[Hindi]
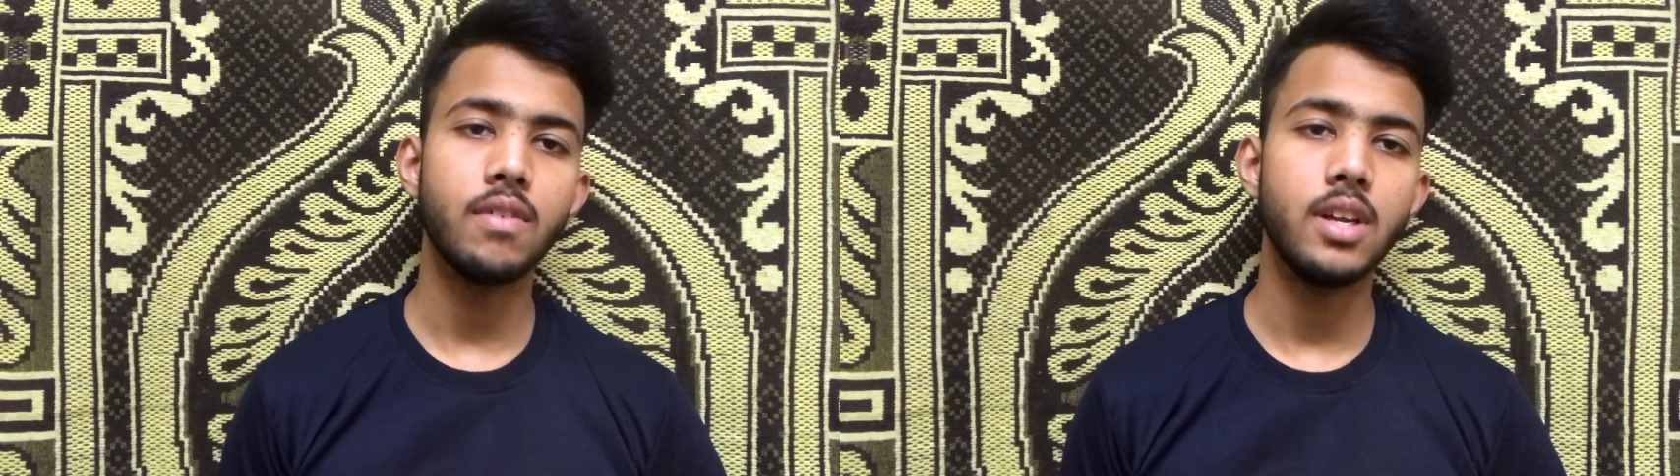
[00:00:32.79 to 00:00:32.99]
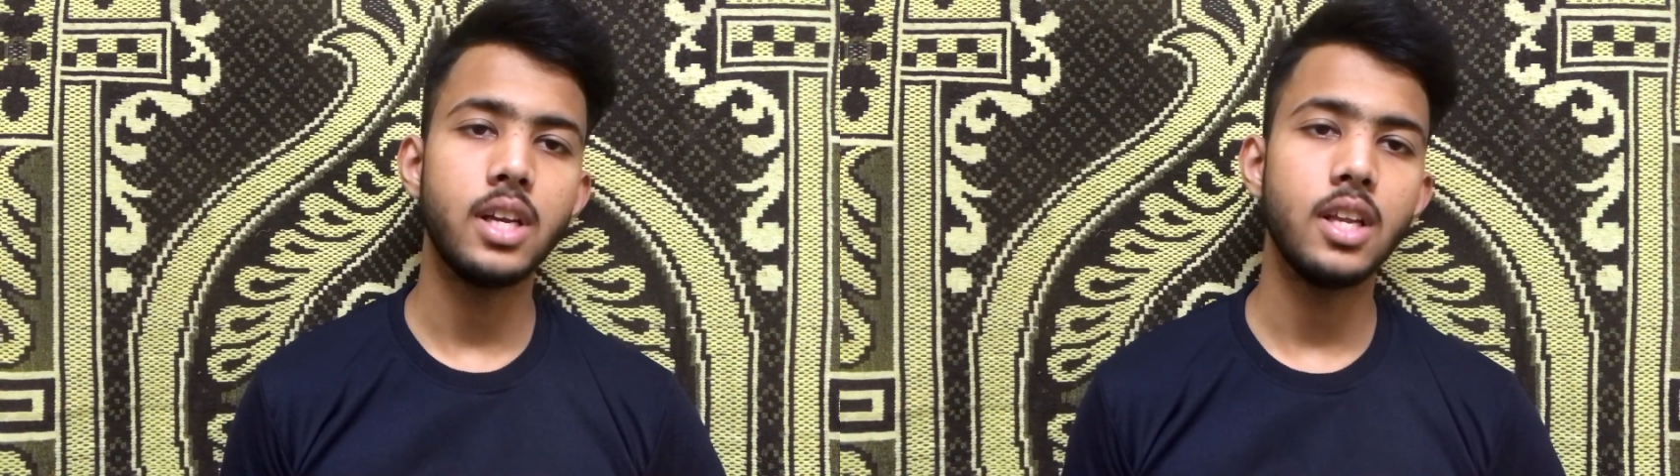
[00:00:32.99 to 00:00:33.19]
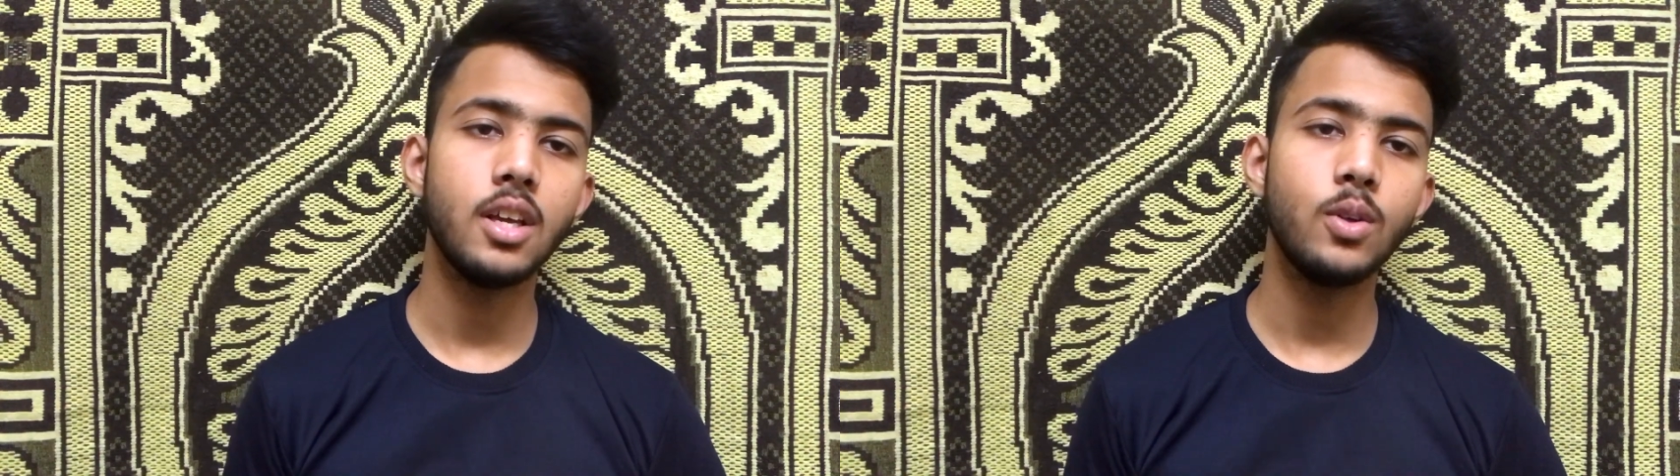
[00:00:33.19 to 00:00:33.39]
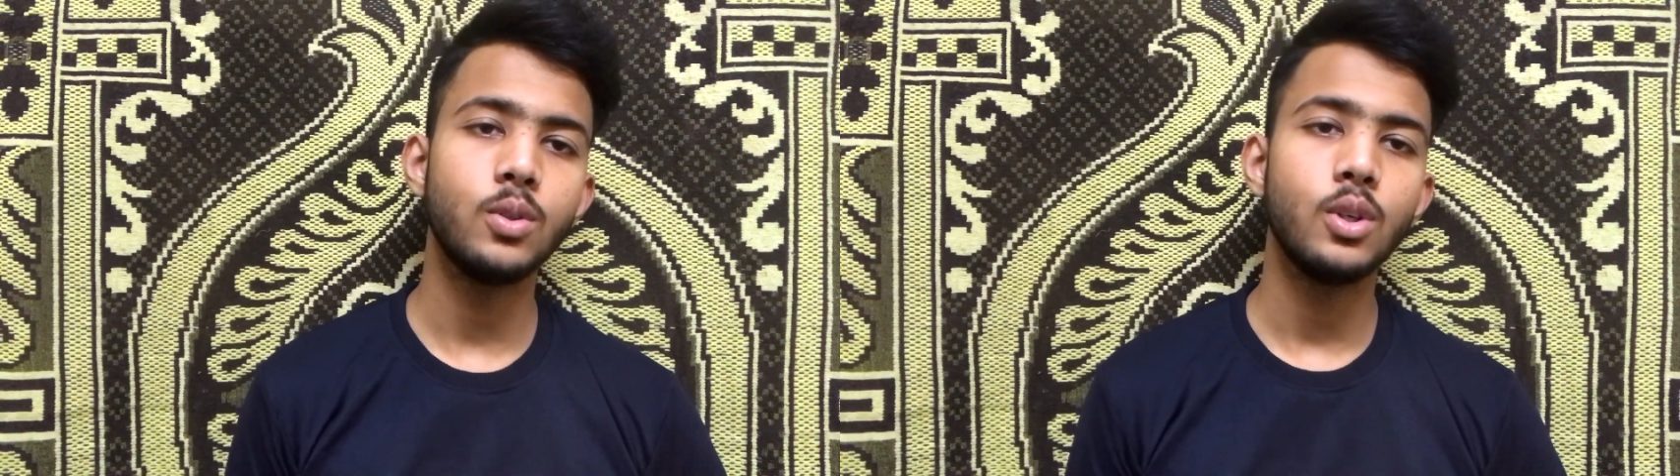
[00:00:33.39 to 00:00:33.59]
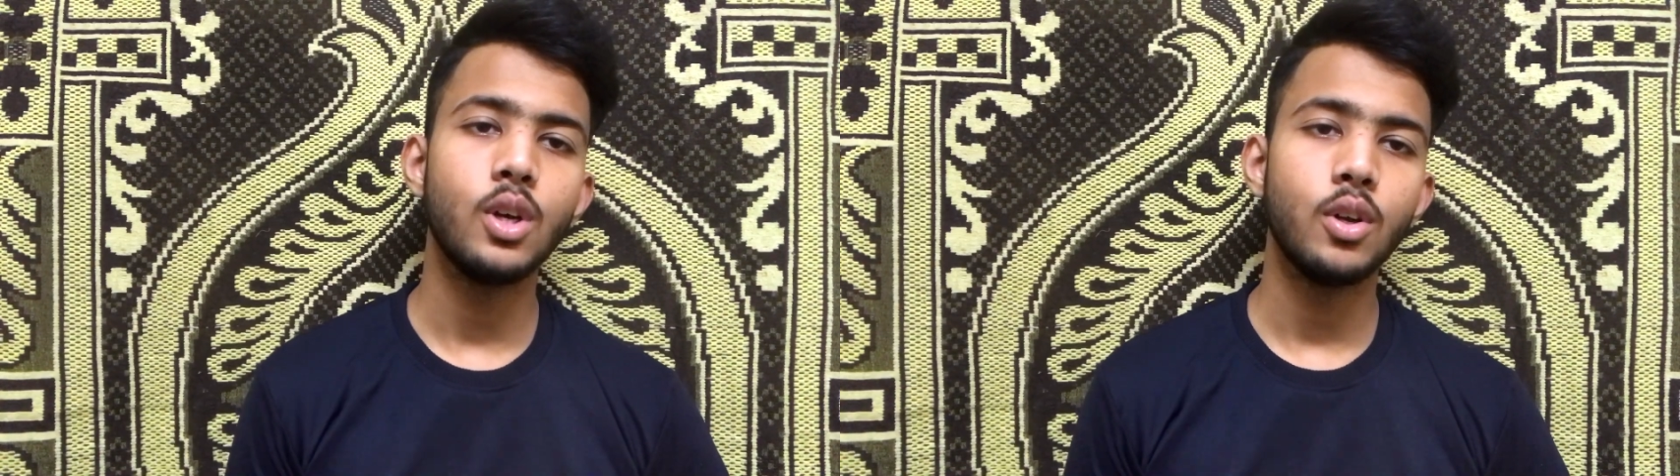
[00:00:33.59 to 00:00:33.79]
वेजिटेरियन हूँ
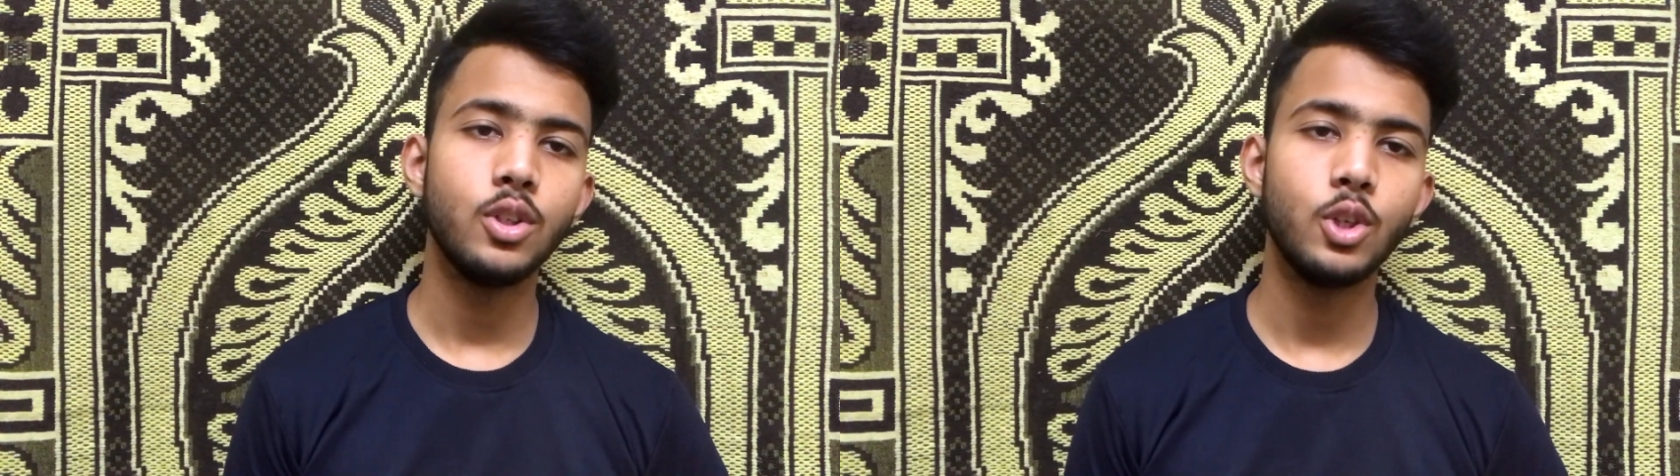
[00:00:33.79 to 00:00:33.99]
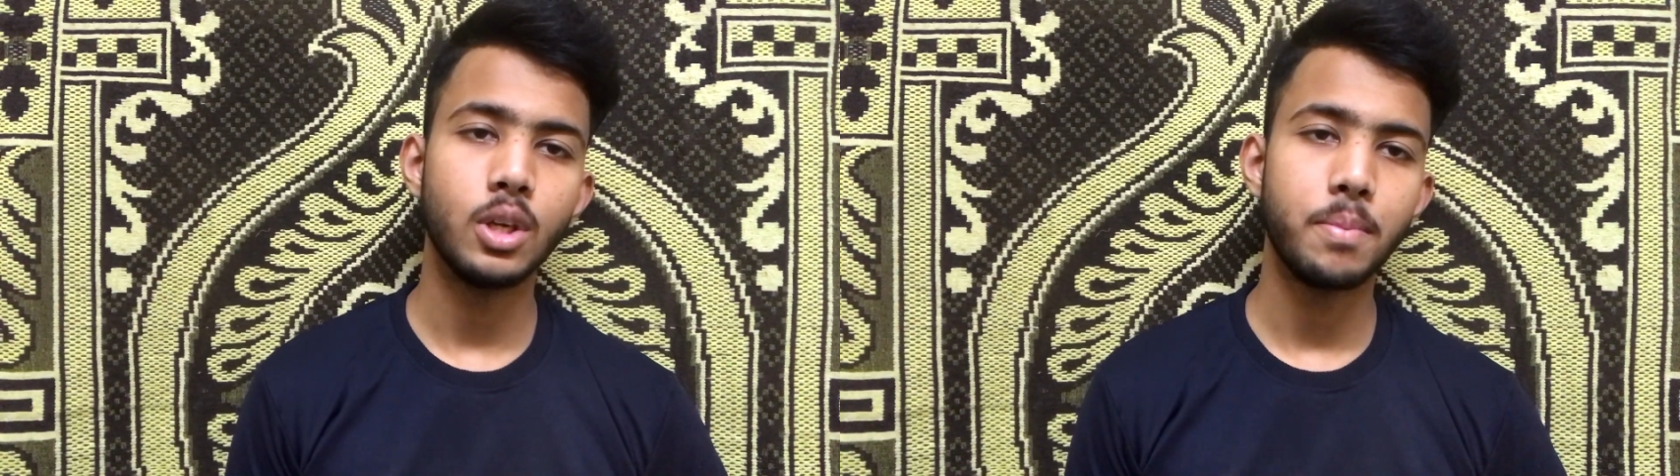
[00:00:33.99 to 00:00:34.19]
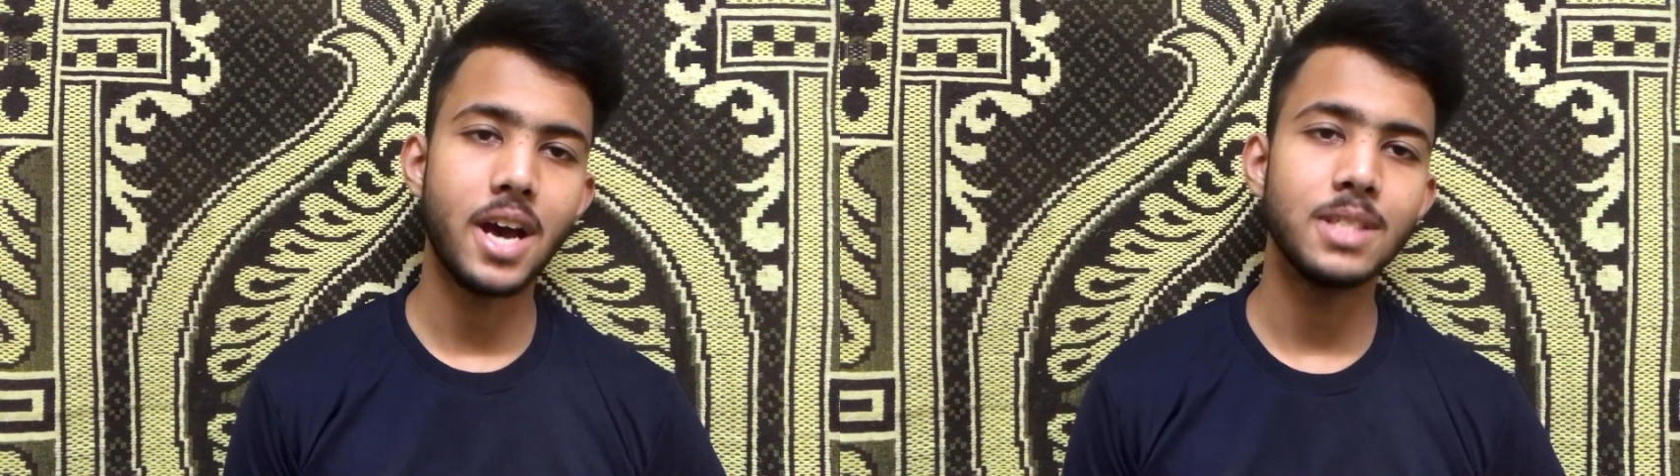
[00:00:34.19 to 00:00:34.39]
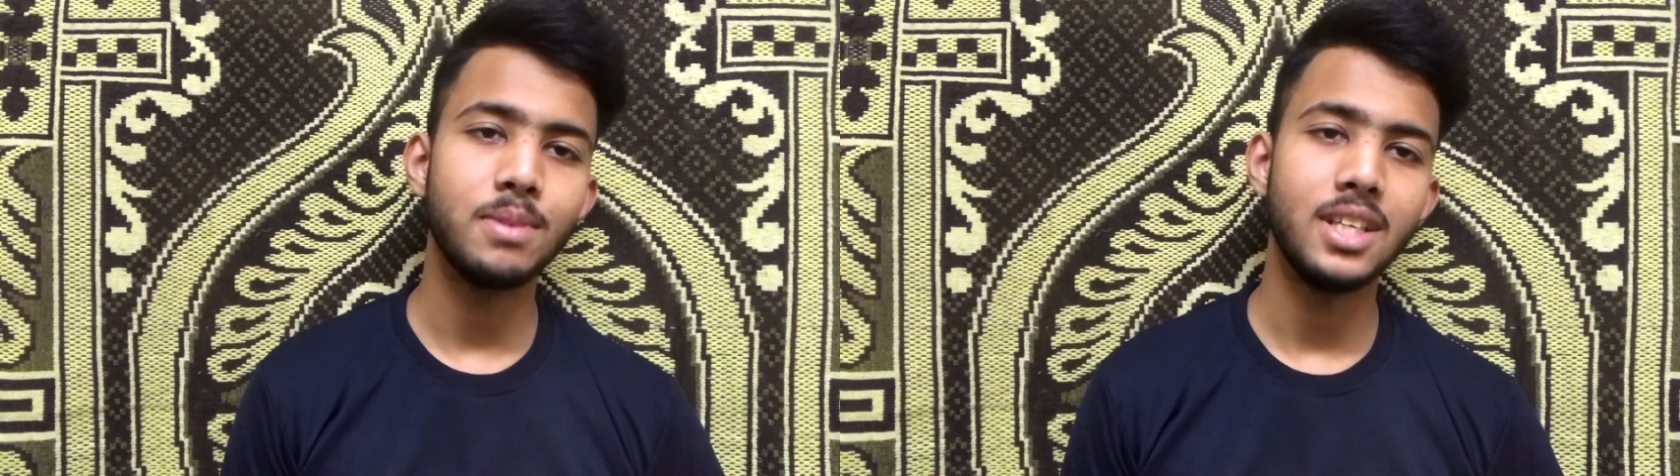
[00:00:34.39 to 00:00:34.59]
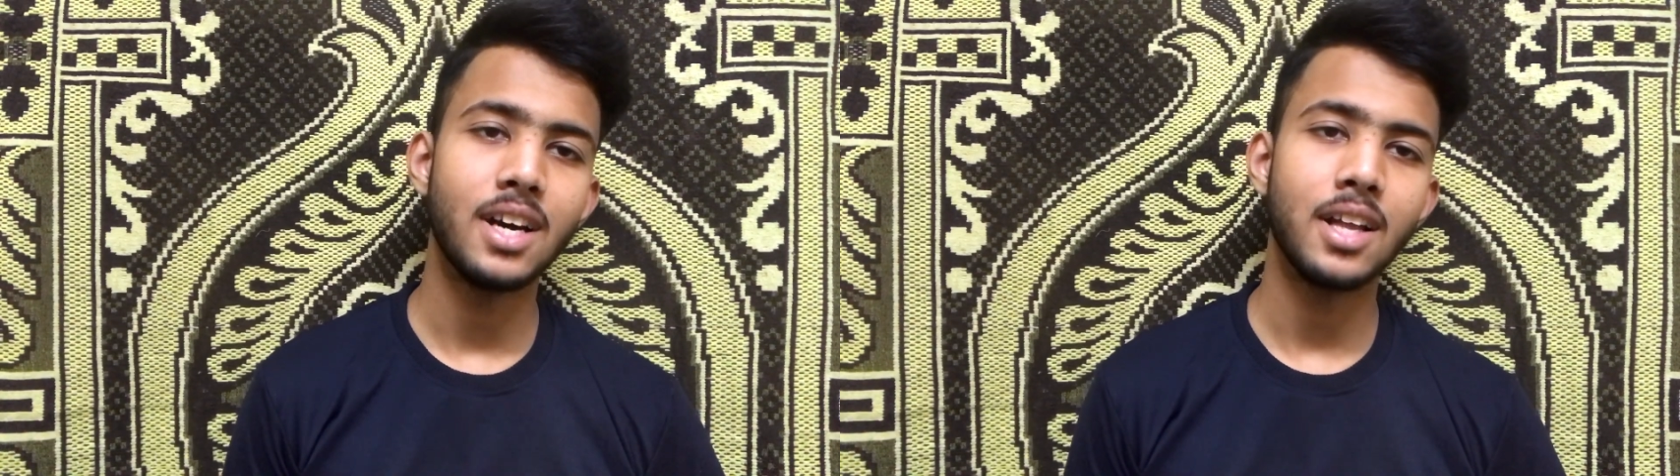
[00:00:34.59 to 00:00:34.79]
जो कि प्याज
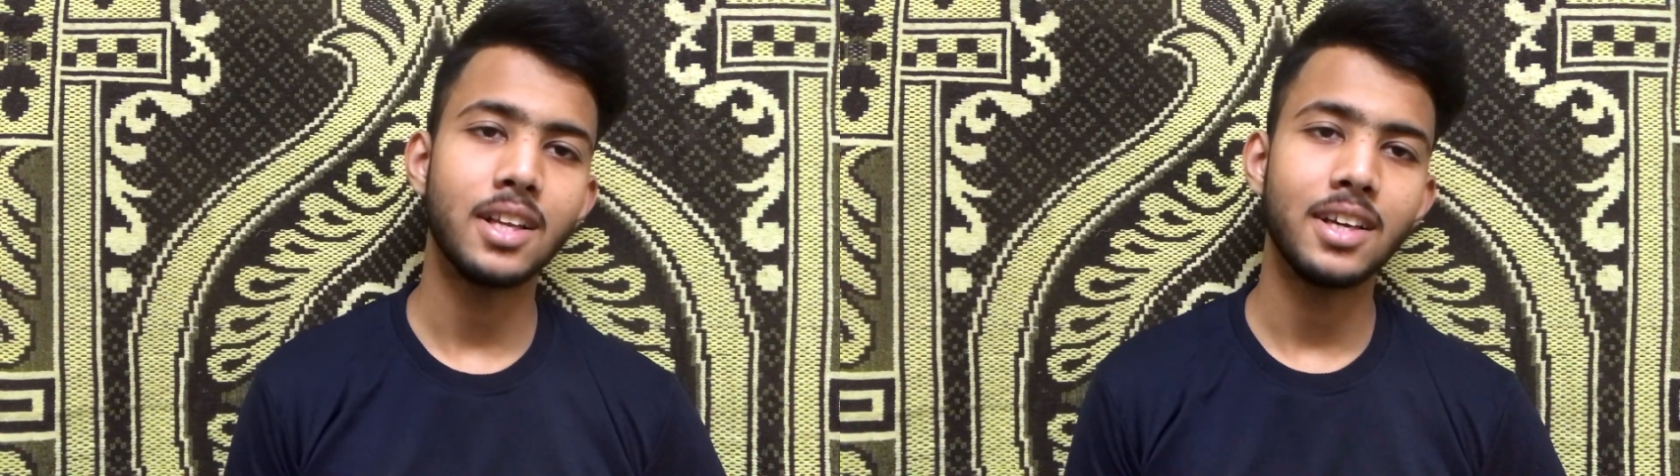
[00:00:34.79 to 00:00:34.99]
भी नहीं खाता